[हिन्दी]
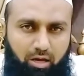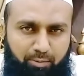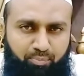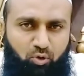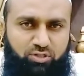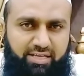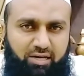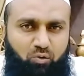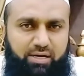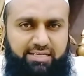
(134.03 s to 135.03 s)
अब बहुत
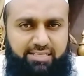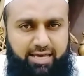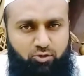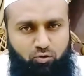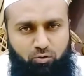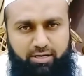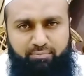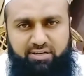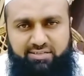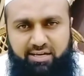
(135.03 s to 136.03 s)
सारे लोग ऐसे हैं जो रोगन
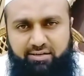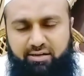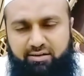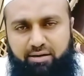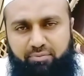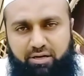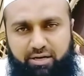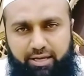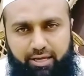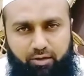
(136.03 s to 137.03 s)
बलसान का काम कर
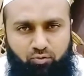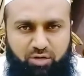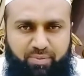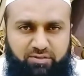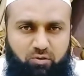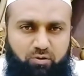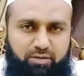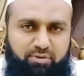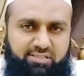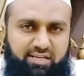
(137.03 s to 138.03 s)
रहे हैं उनके पास
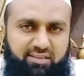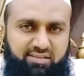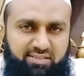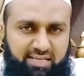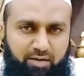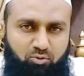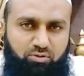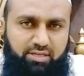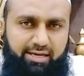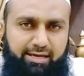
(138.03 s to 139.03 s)
रोगन बलसान दस्तियाब
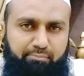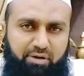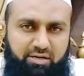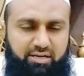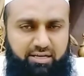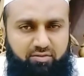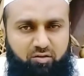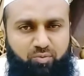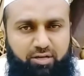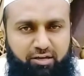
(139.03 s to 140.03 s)
होता है मक्का के
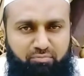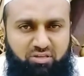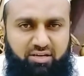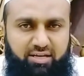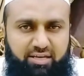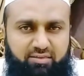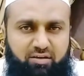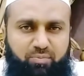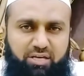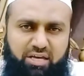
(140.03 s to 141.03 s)
अंदर भी हैं मदीना के
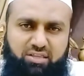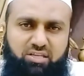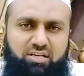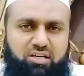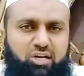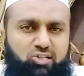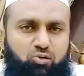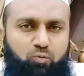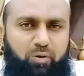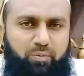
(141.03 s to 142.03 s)
अंदर भी हैं दीगर कई
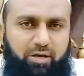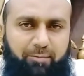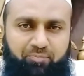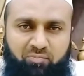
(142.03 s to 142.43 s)
जगहों पर भी हैं